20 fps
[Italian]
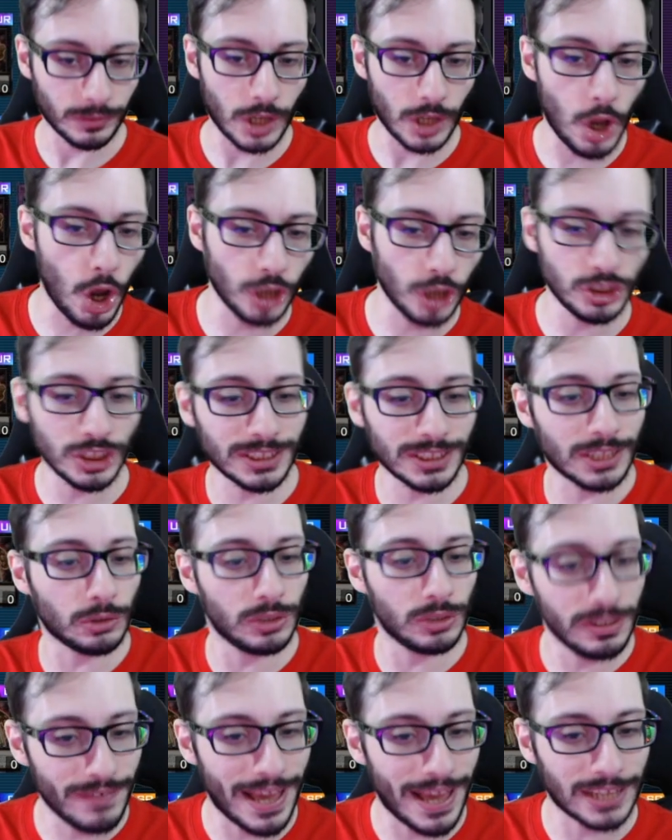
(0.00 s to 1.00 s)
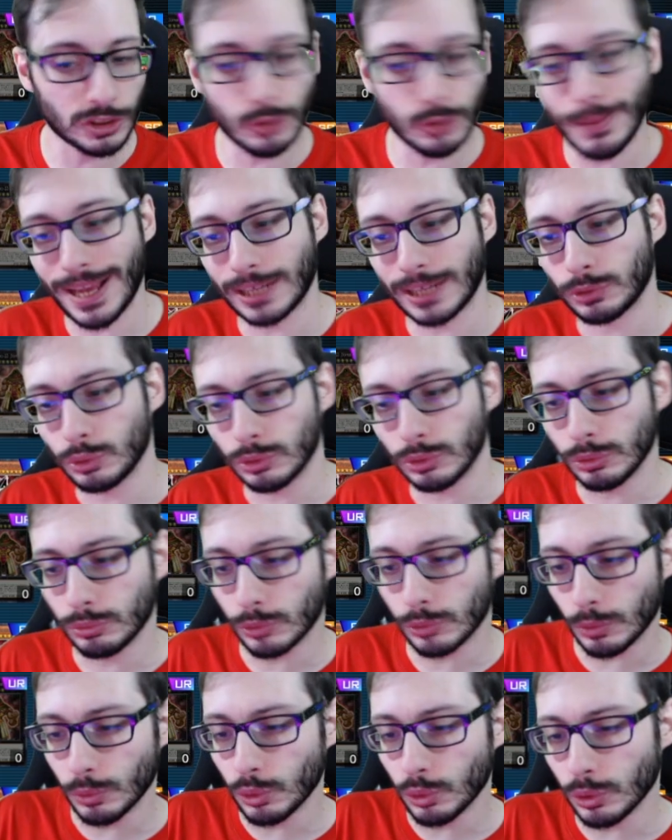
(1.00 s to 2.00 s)
Oggi è stato diverso, ma era tutto
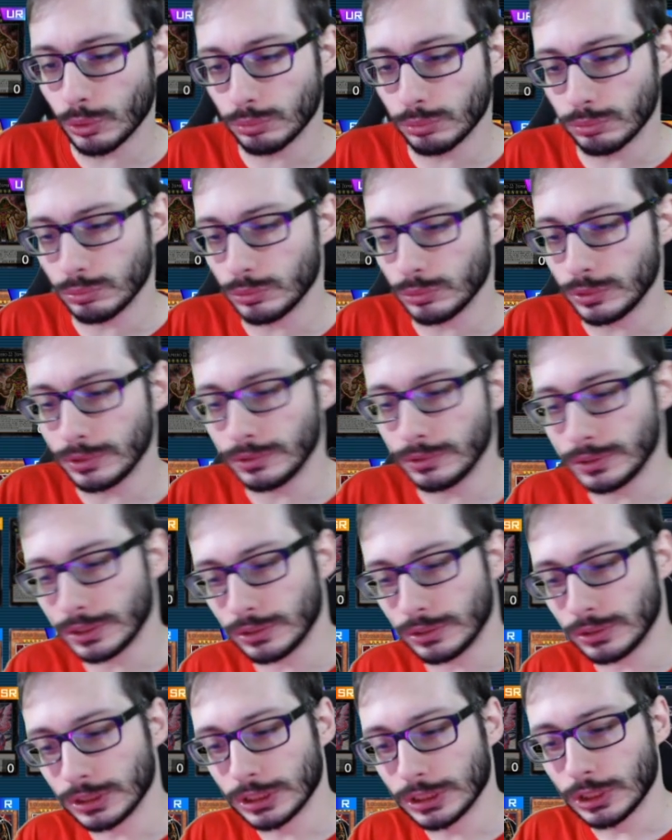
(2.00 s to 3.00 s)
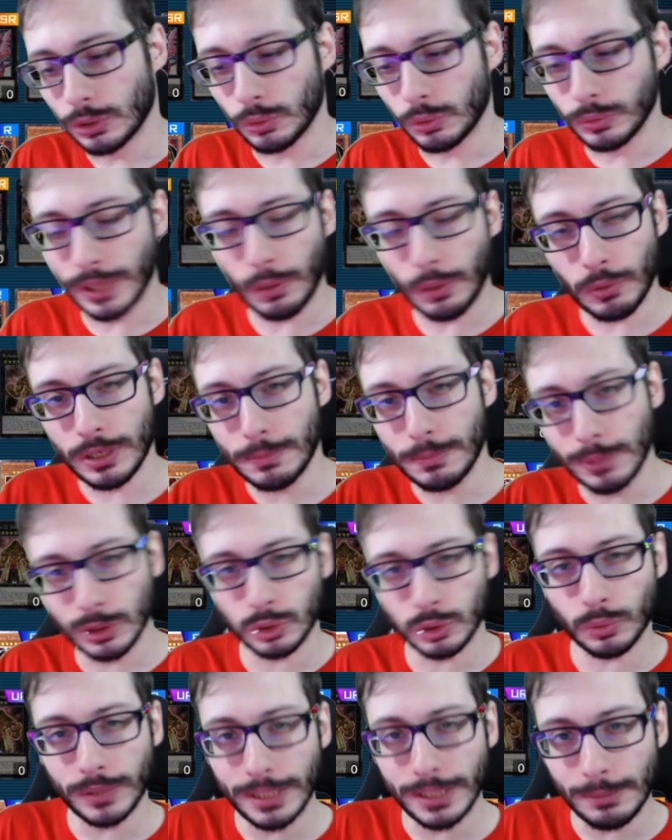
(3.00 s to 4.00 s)
un, comunque un, un equilibrio
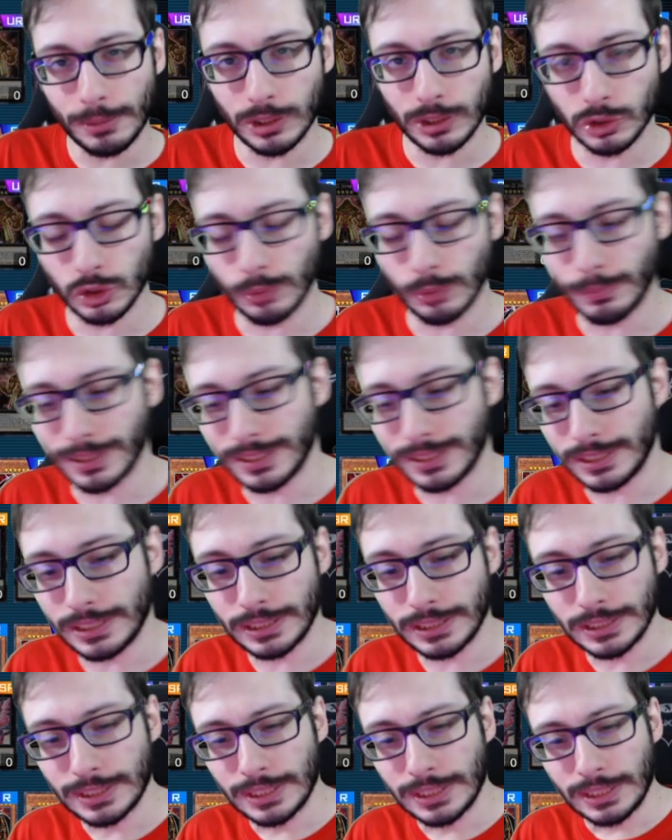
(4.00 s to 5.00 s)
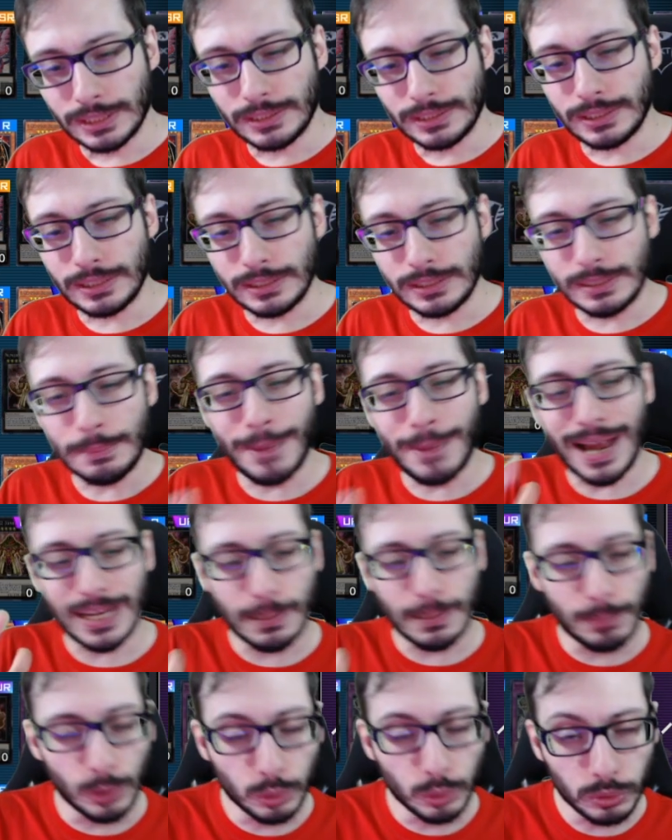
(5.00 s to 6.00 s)
squilibrio, insomma, di, di, di
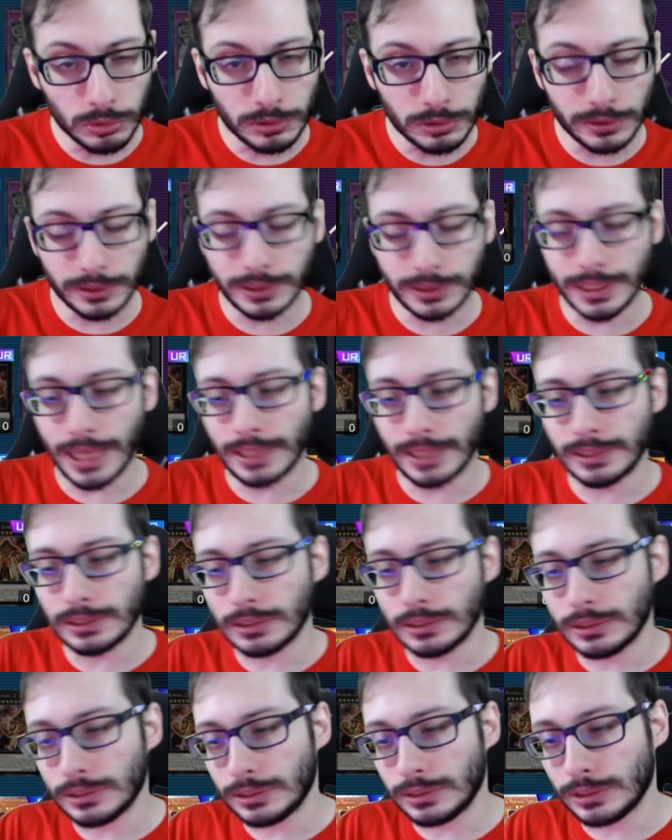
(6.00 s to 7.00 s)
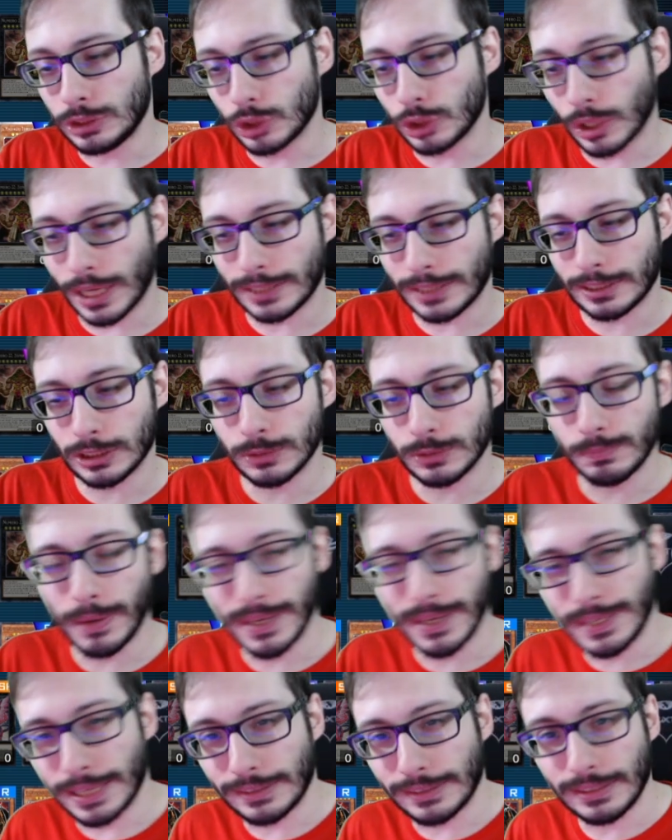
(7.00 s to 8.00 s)
mani brutte, di, di, giocate
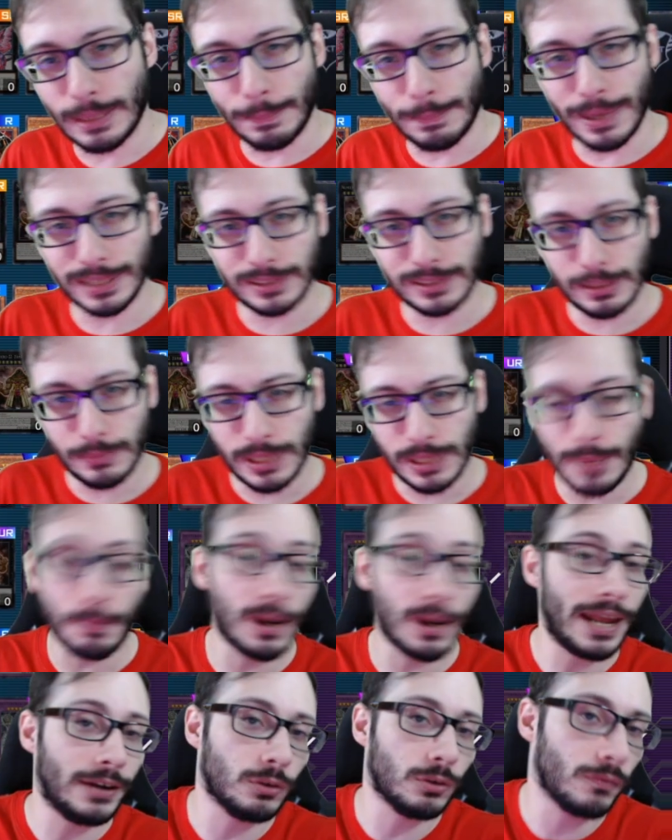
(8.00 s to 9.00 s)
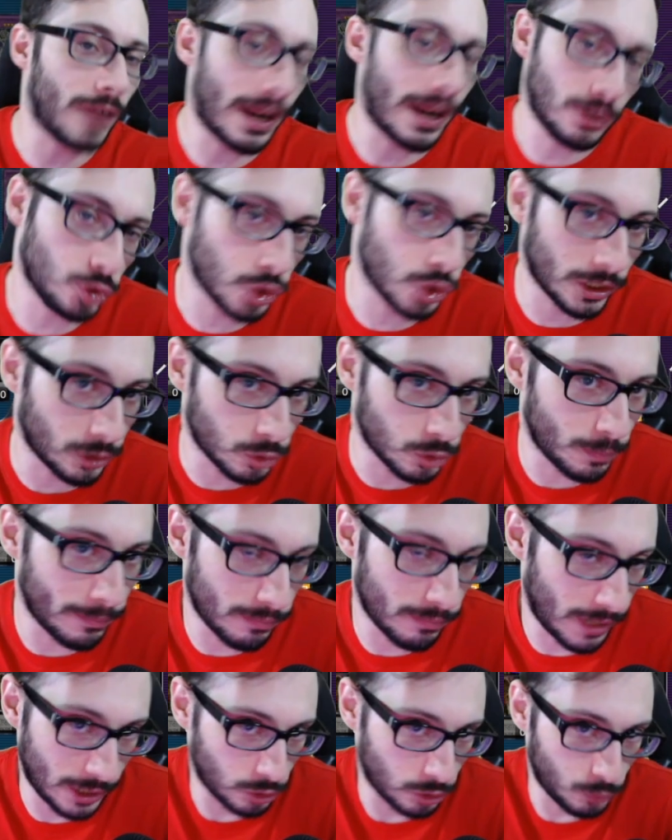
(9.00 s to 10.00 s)
sbagliate da parte mia. Poi hanno, hanno, giocato,
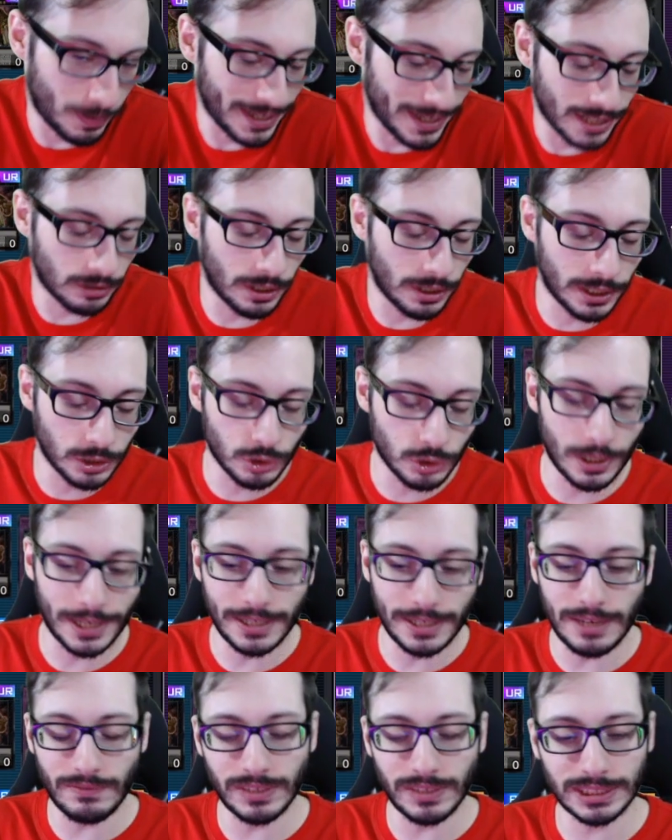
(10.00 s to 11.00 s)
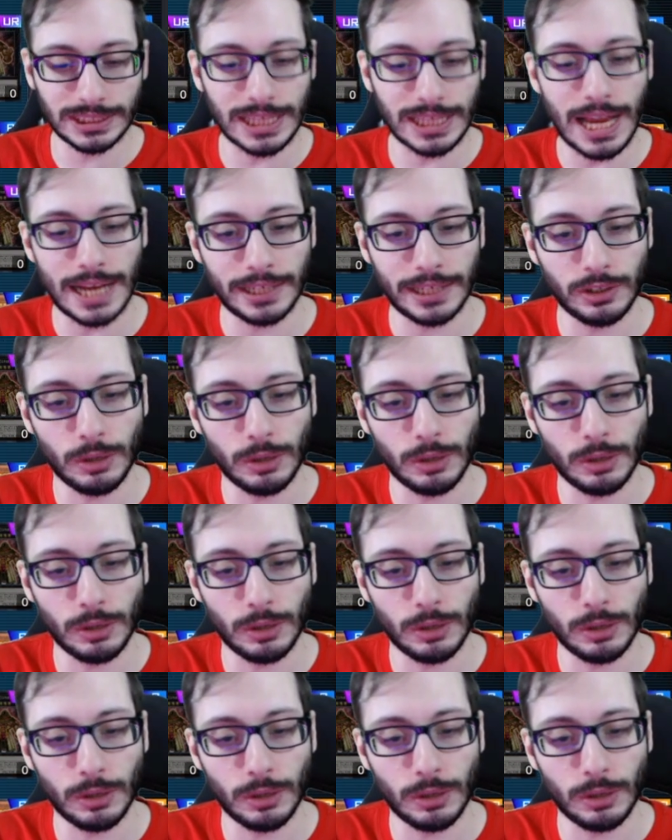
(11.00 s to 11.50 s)
hanno sbagliato anche a giocare gli avversari, no?